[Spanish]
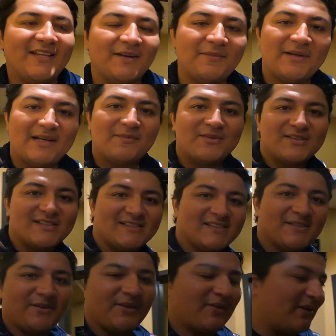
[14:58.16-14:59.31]
terminamos
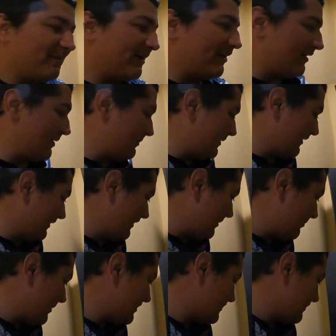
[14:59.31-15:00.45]
este video, al menos la parte de
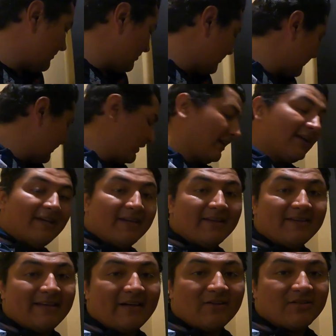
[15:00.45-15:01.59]
la pesca, porque
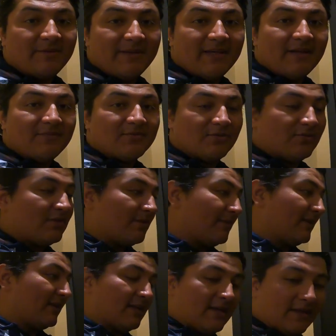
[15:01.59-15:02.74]
ya no se veía
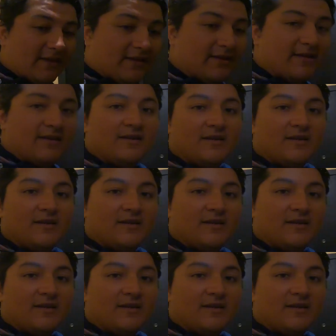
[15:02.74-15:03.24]
absolutamente nada.